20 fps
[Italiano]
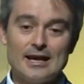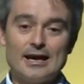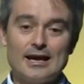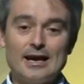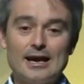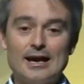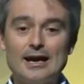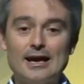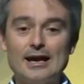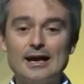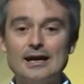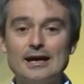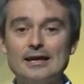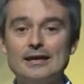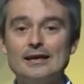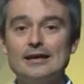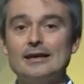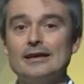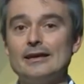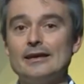a, ah, e,
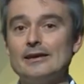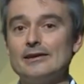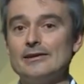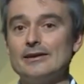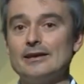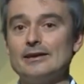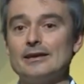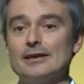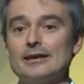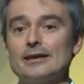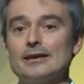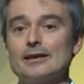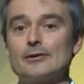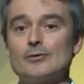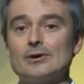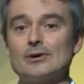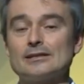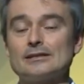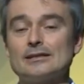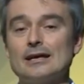e, e
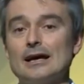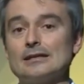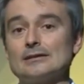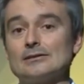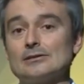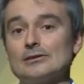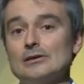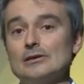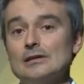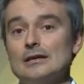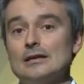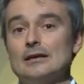quant'altro.